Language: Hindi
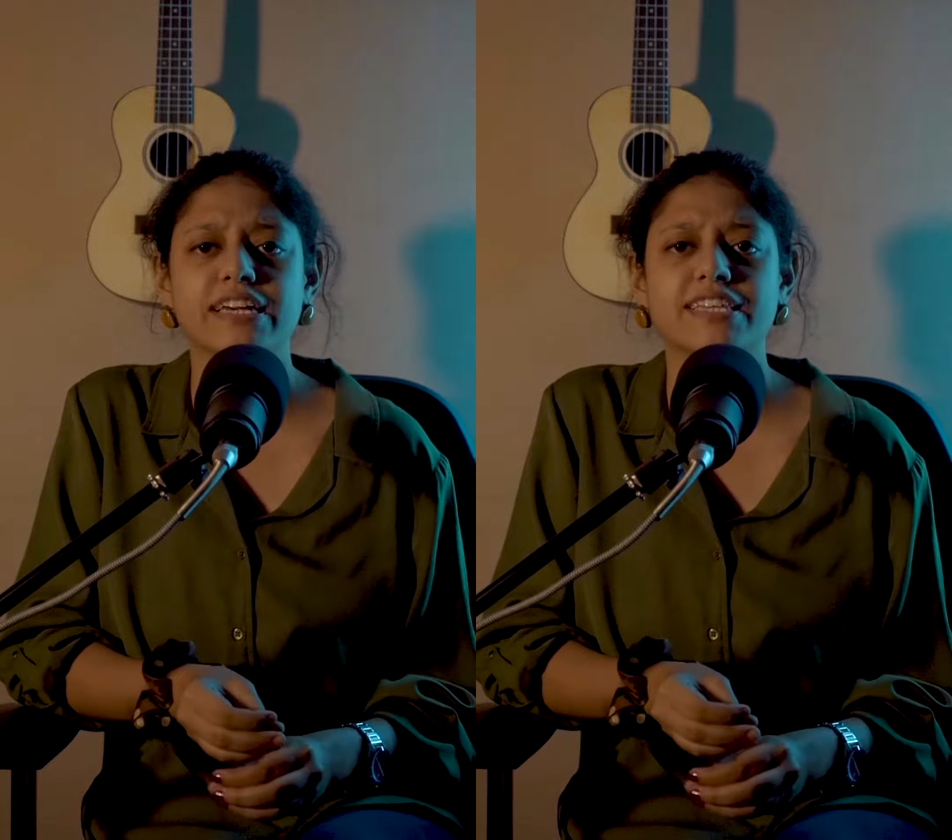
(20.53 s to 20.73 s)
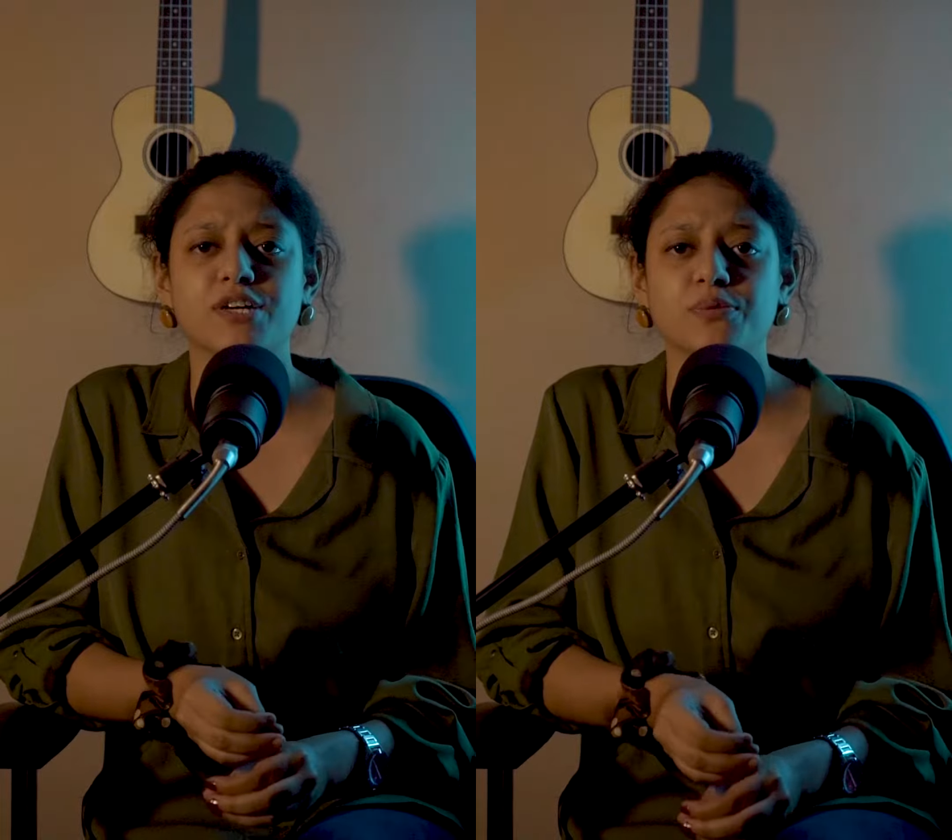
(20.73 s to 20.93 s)

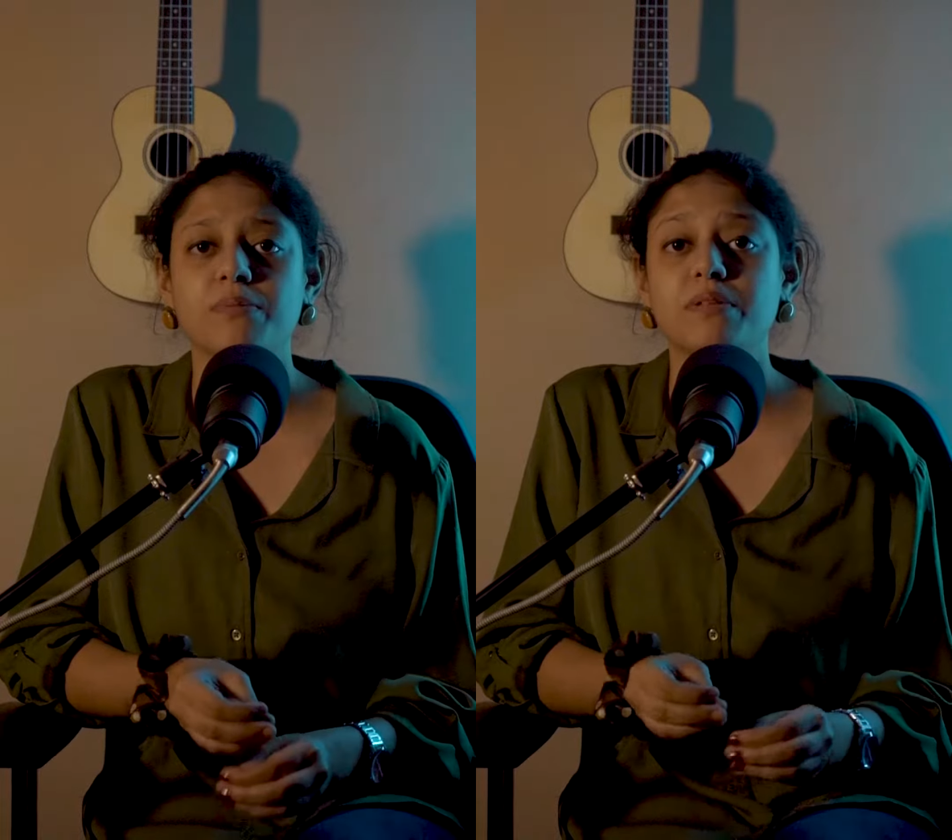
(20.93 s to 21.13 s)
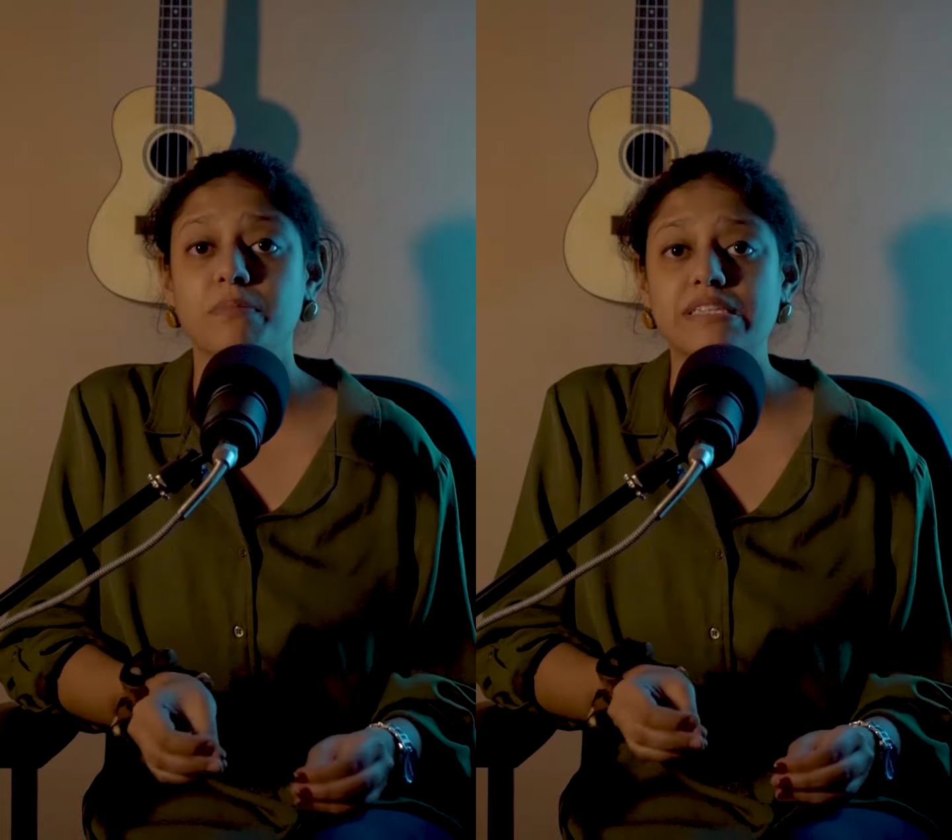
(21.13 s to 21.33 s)
देखते
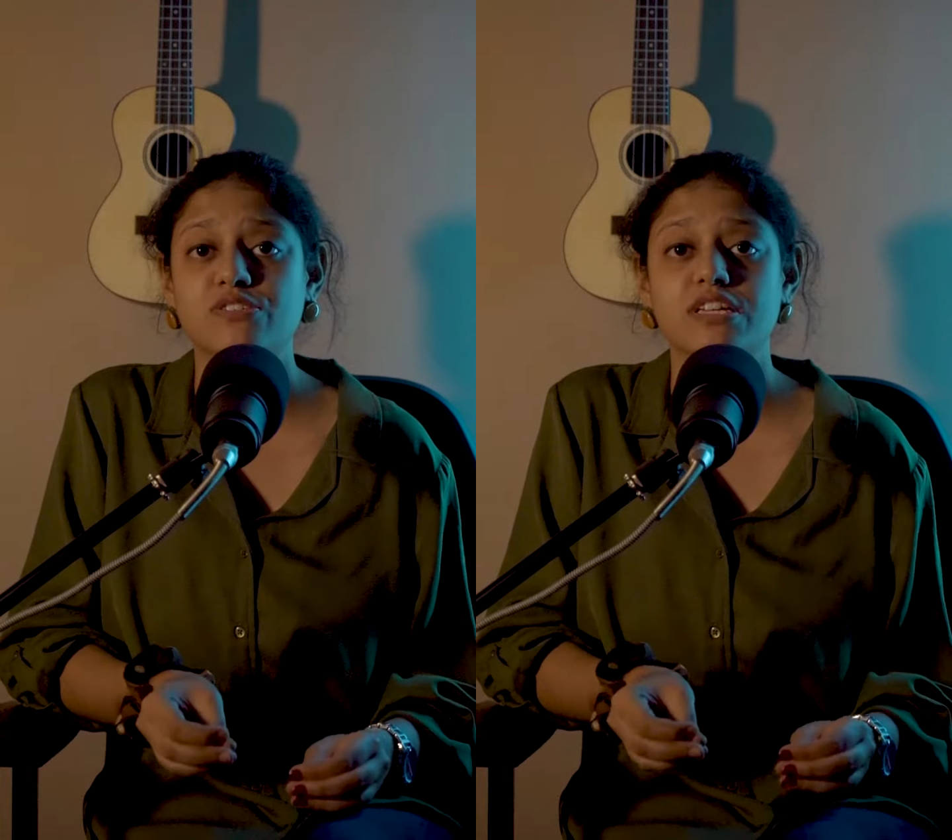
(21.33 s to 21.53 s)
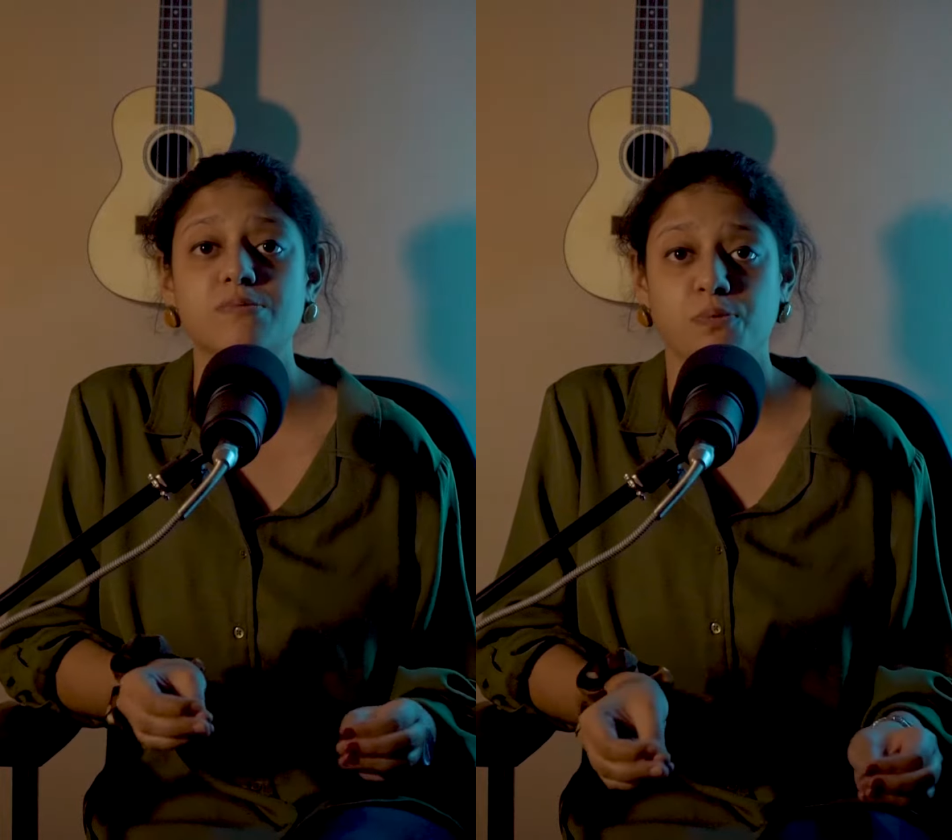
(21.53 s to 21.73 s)
हुए अपने
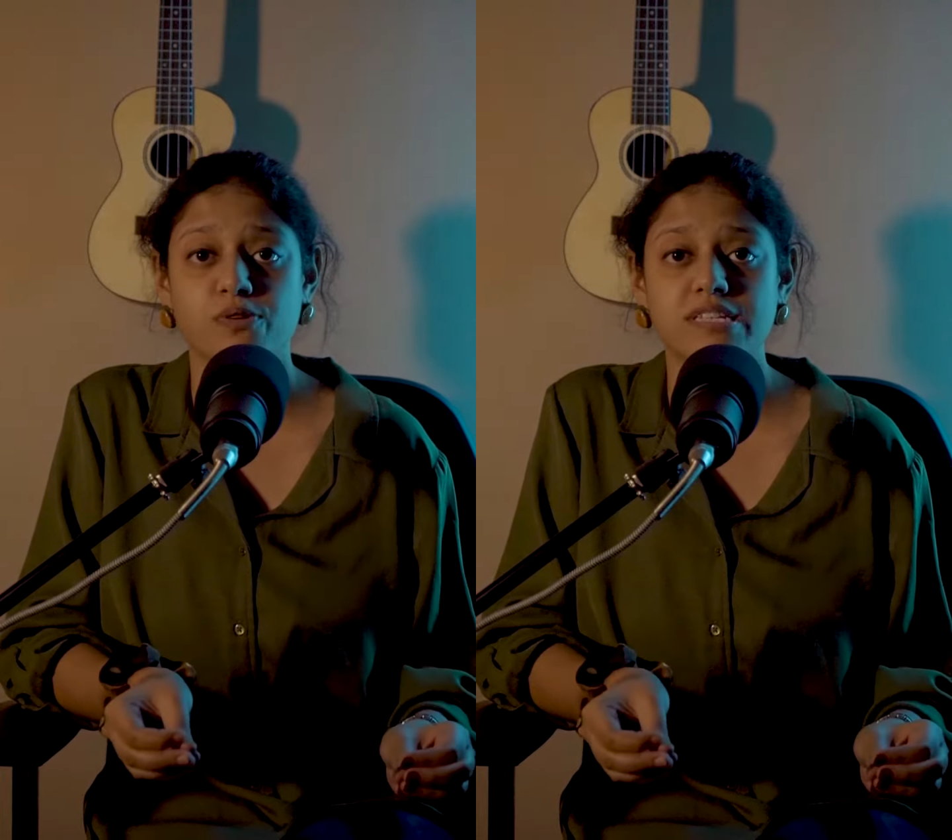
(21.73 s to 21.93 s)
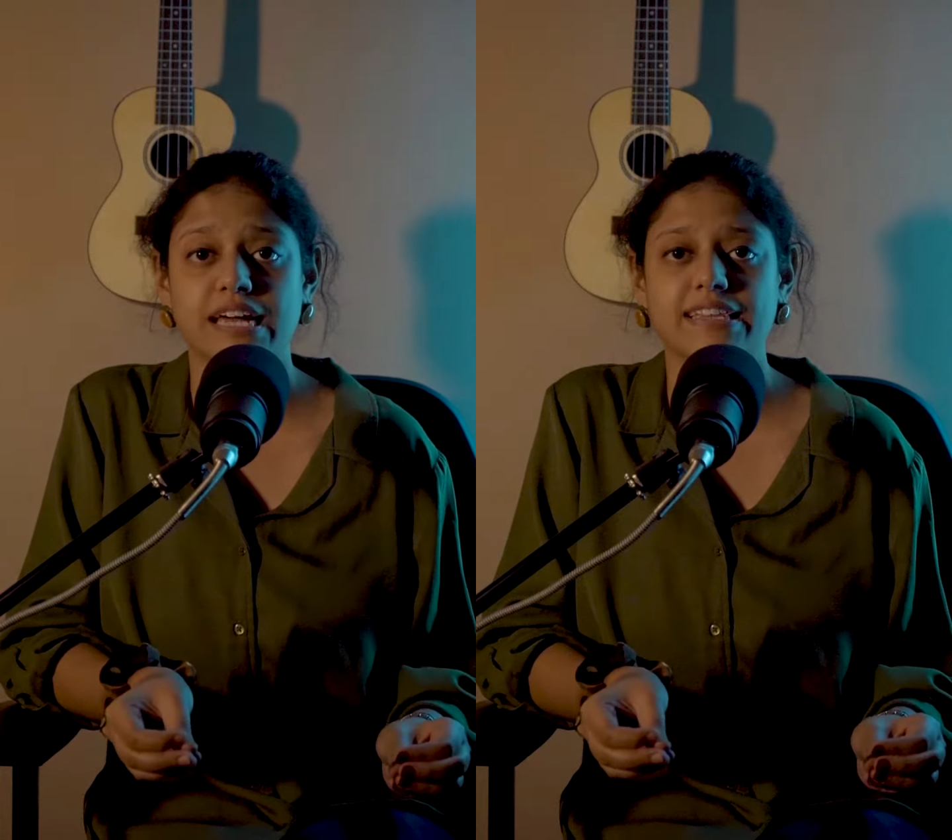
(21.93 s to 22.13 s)
मैसेजेस
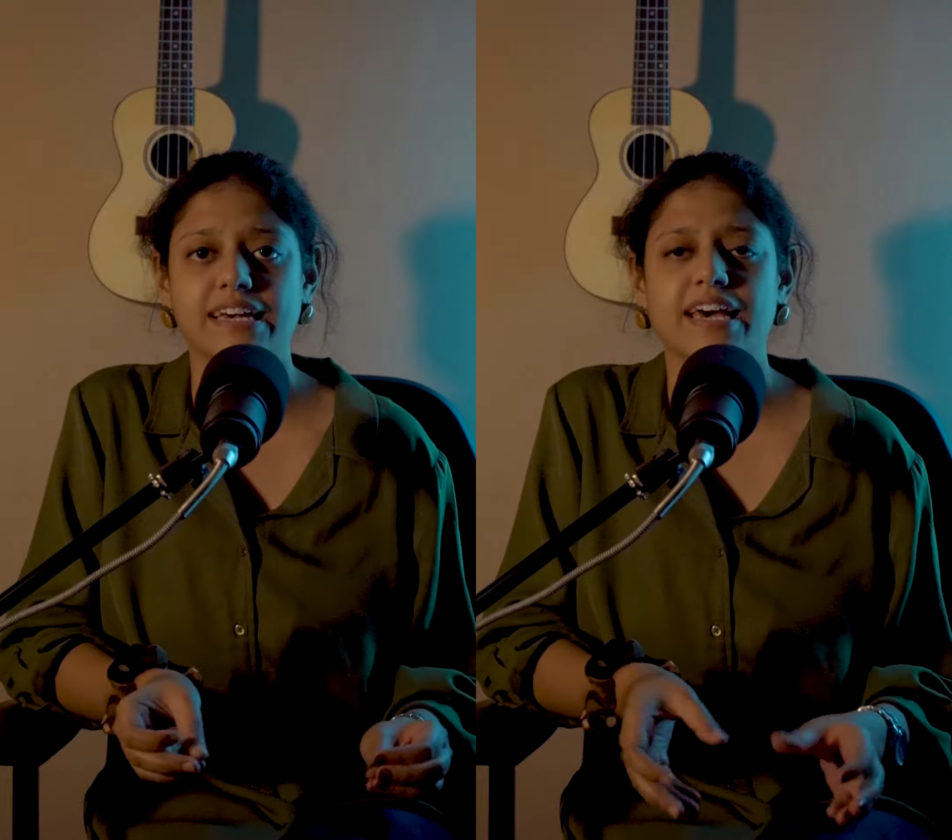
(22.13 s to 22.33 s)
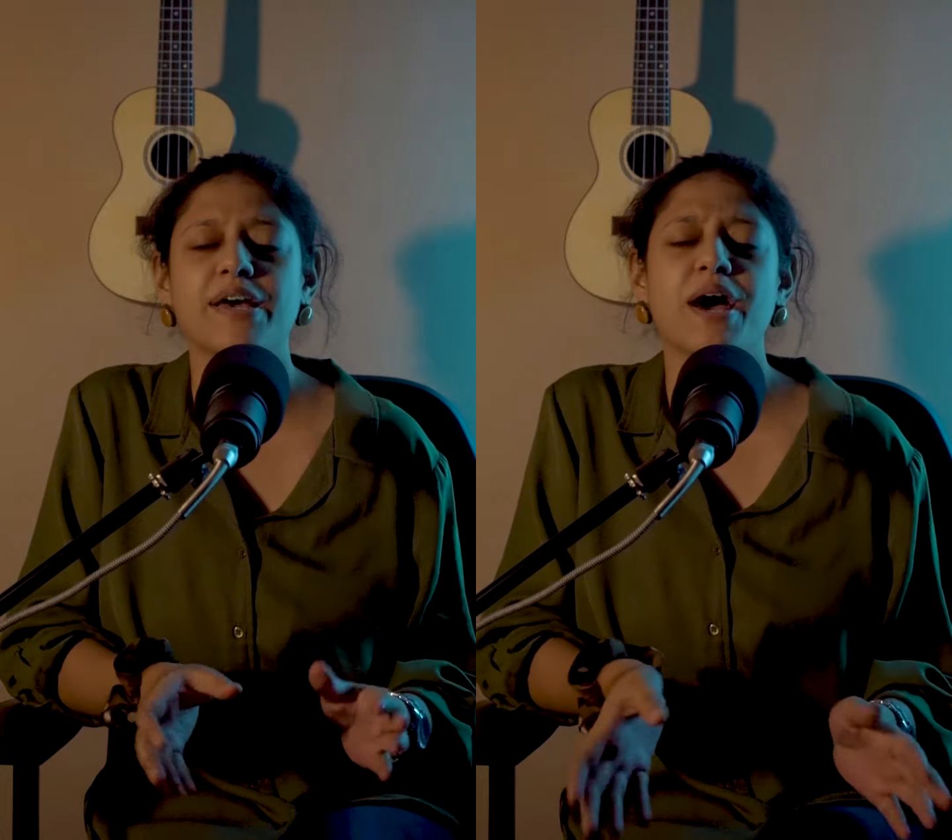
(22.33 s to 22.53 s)
पोस्ट
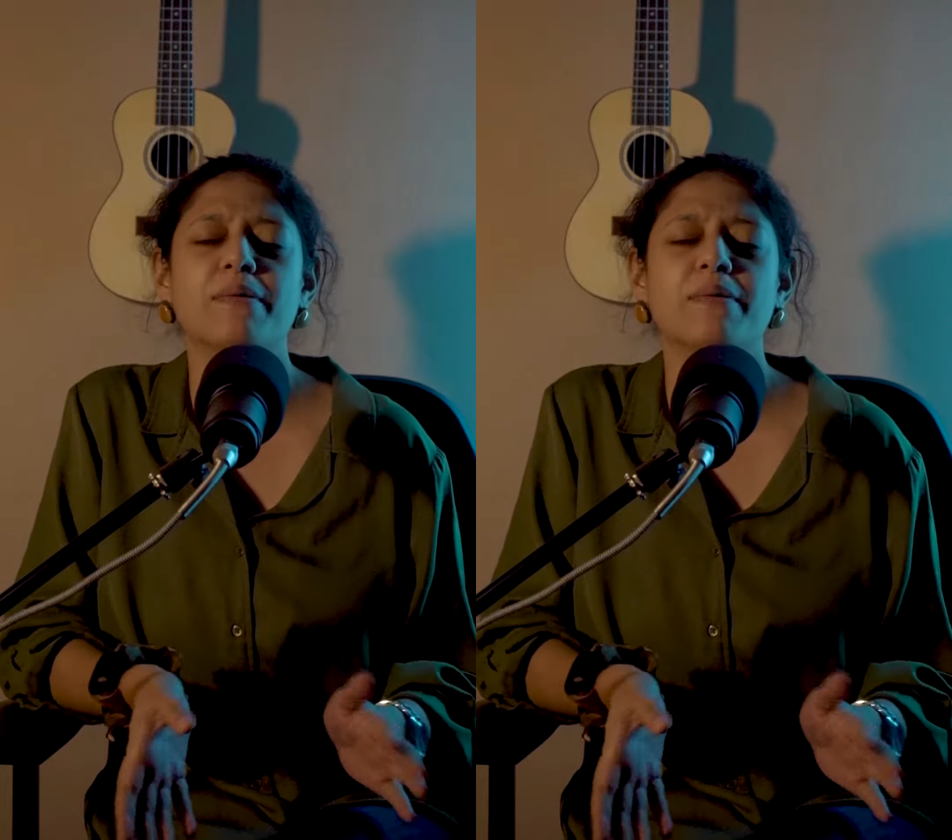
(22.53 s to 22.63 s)
करते हैं